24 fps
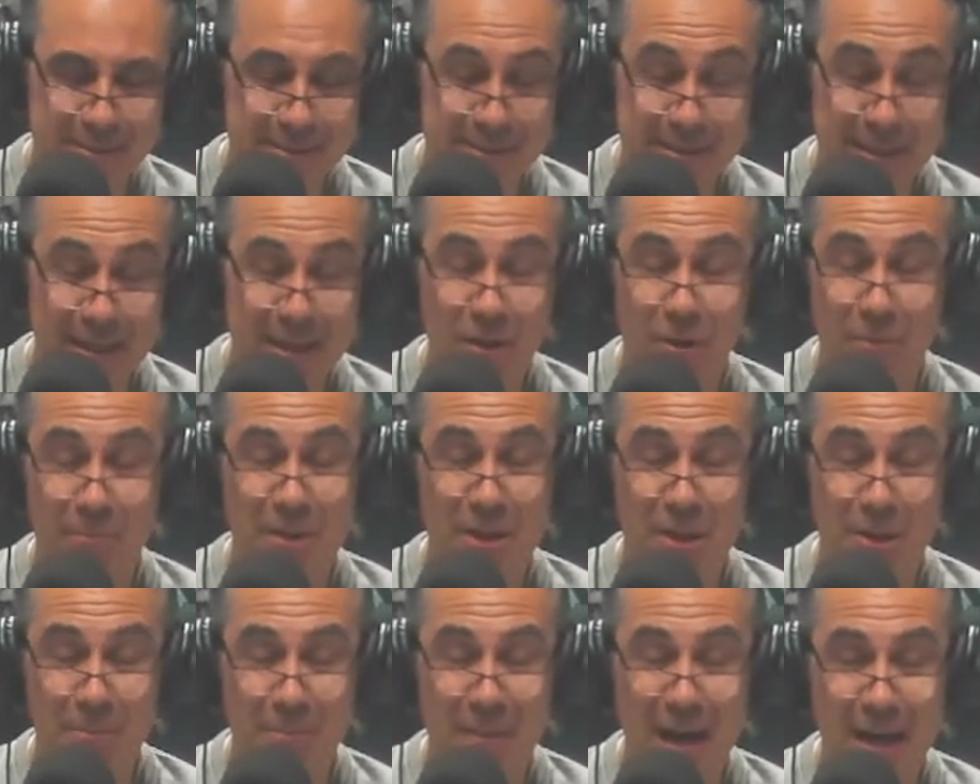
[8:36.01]
del
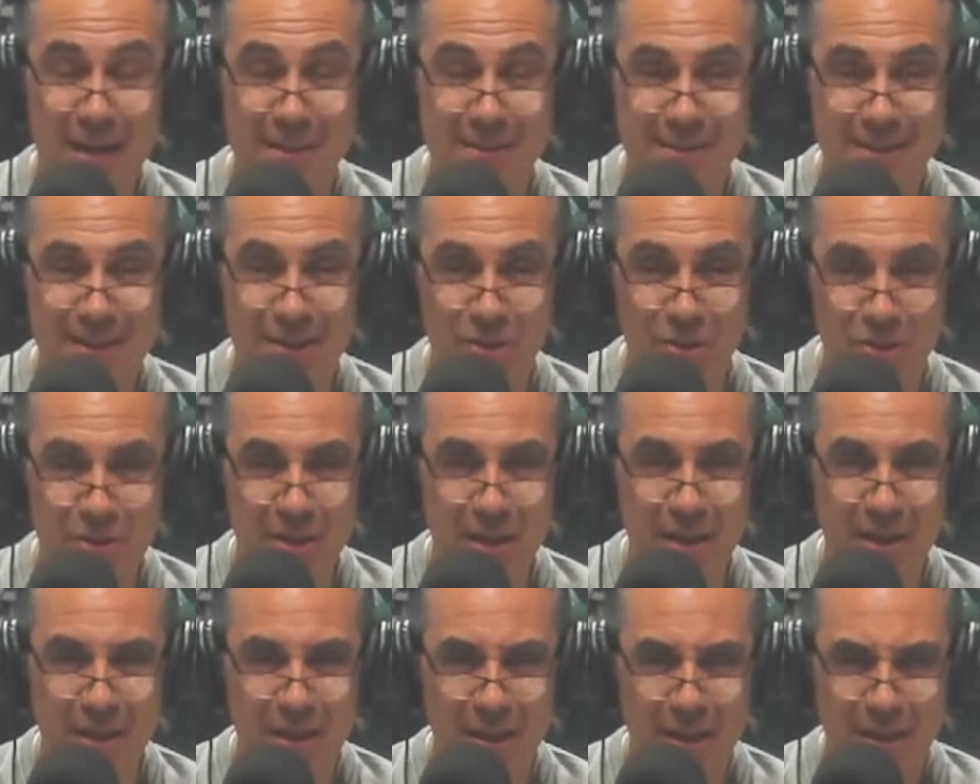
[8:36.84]
Homero Mansi,
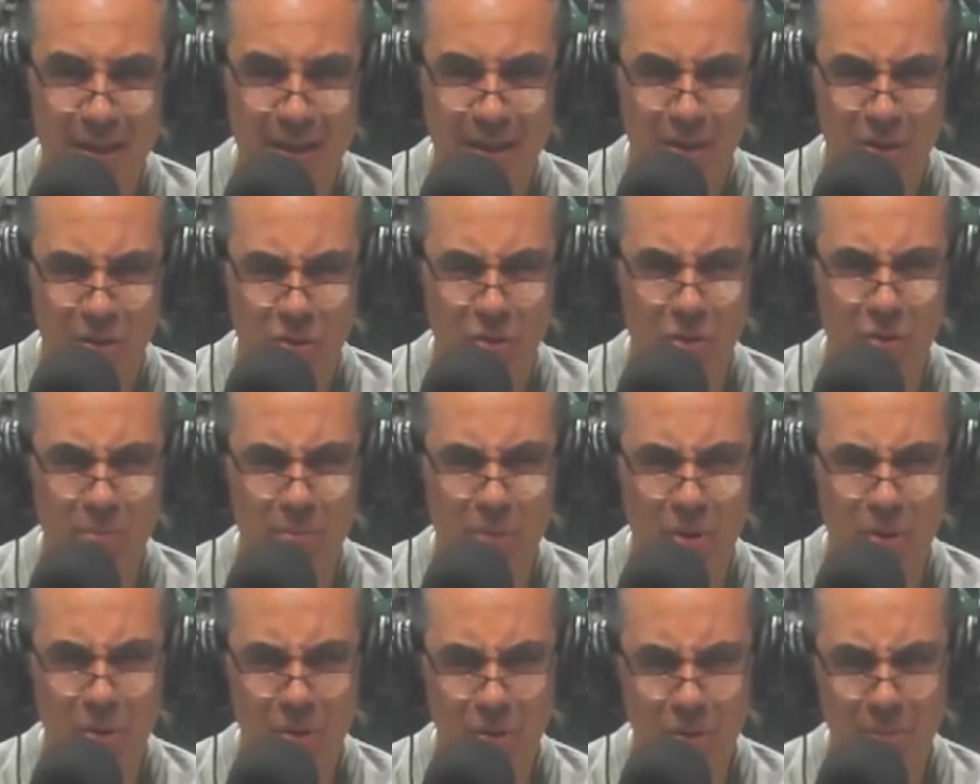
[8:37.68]
noté
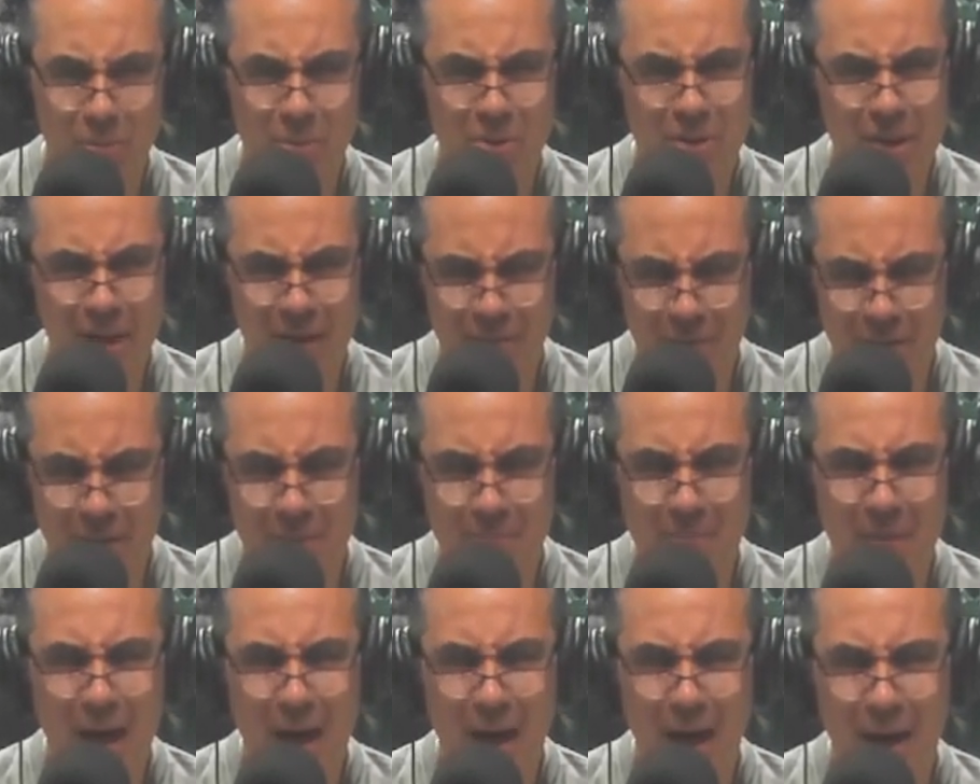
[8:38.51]
cómo, cómo te
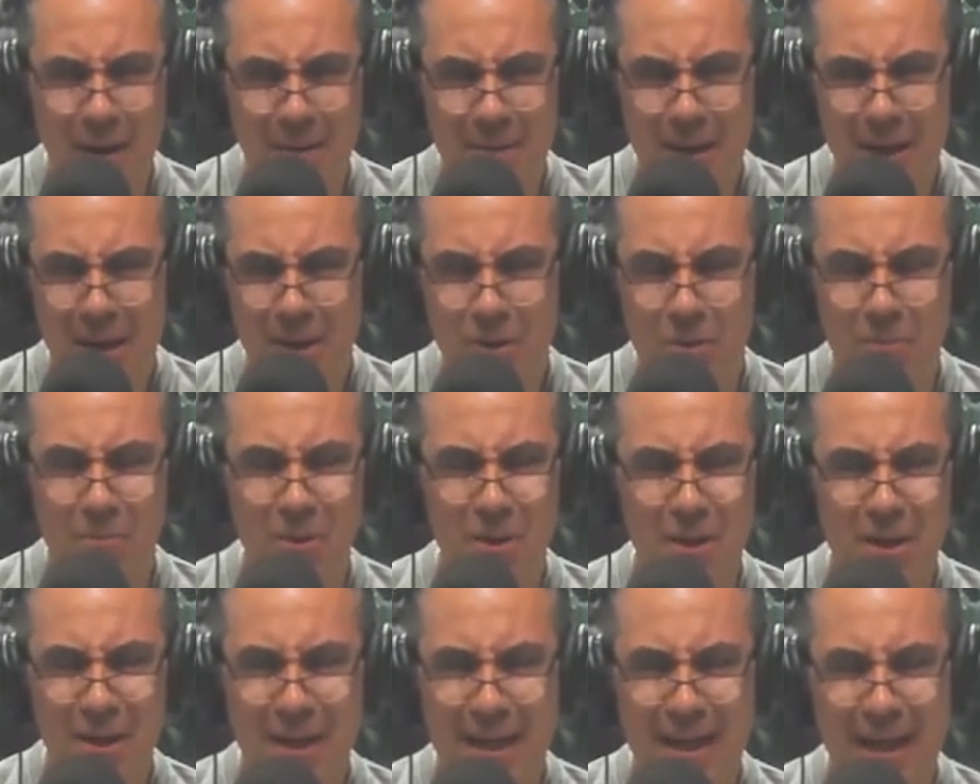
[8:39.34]
afirmabas, cómo
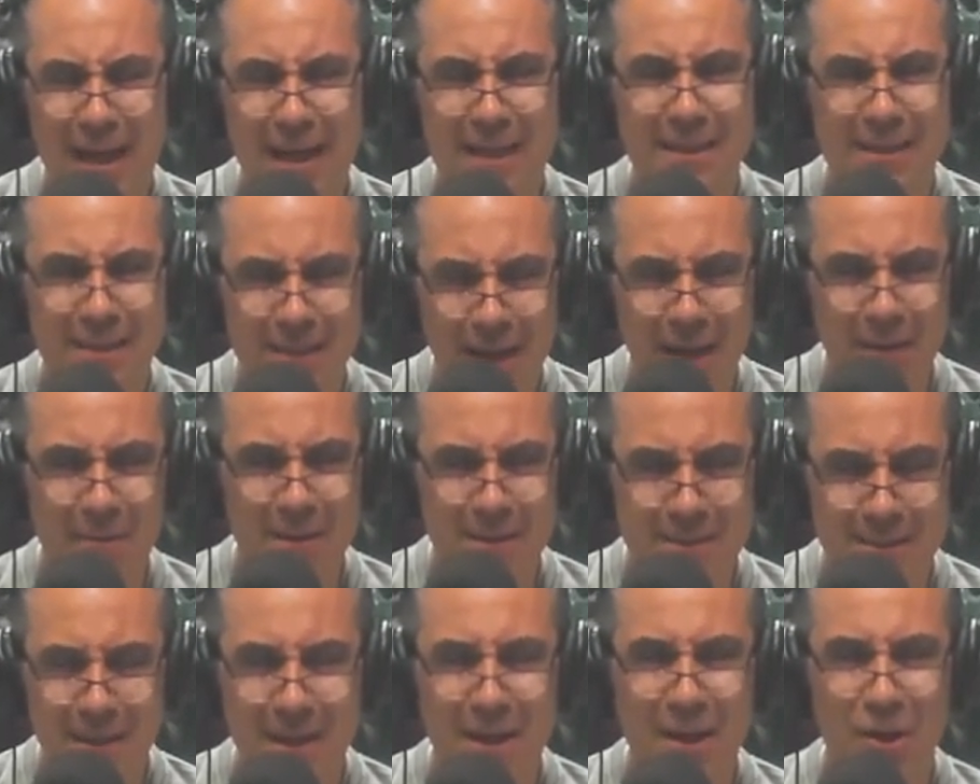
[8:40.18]
le
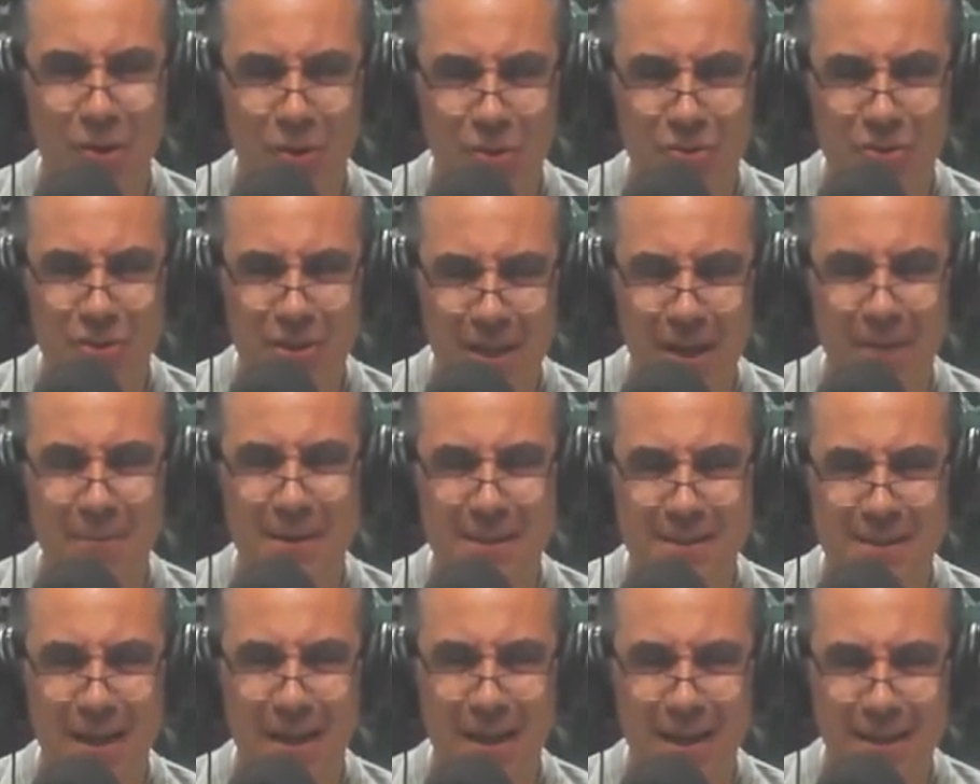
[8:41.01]
cantabas y le
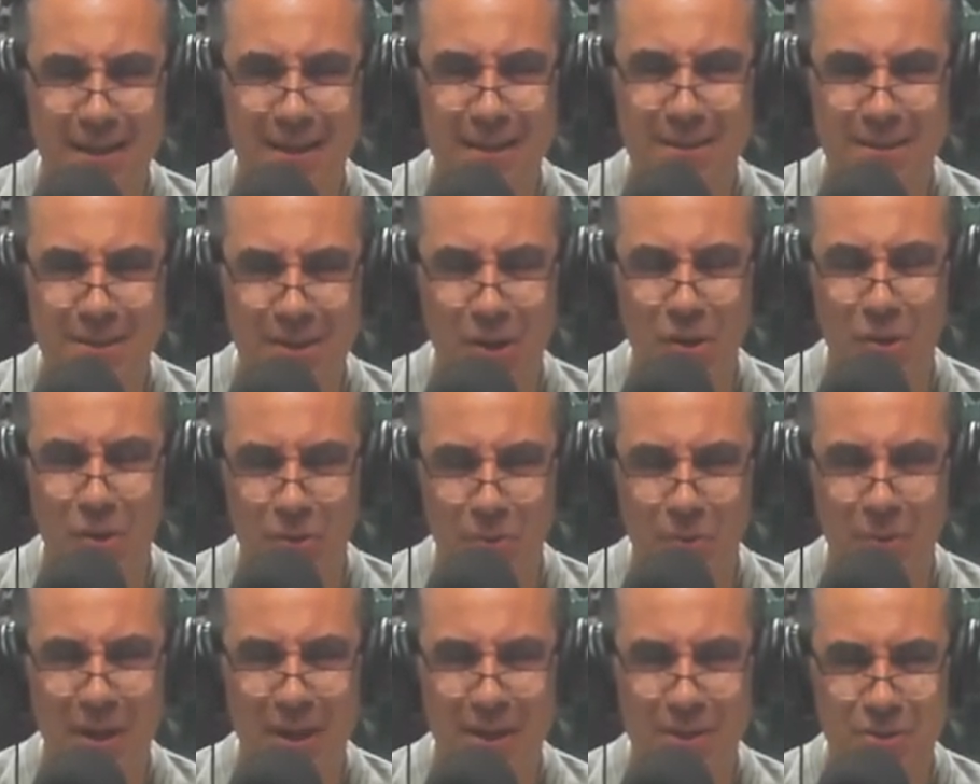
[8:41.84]
contabas a la gente lo
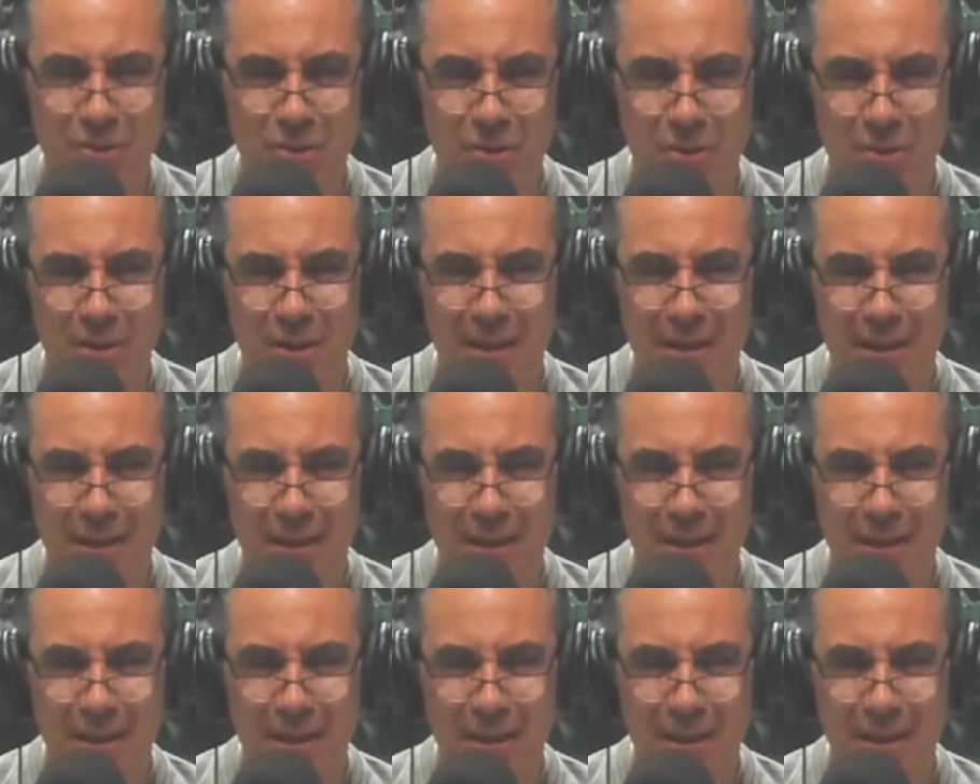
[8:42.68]
nuestro,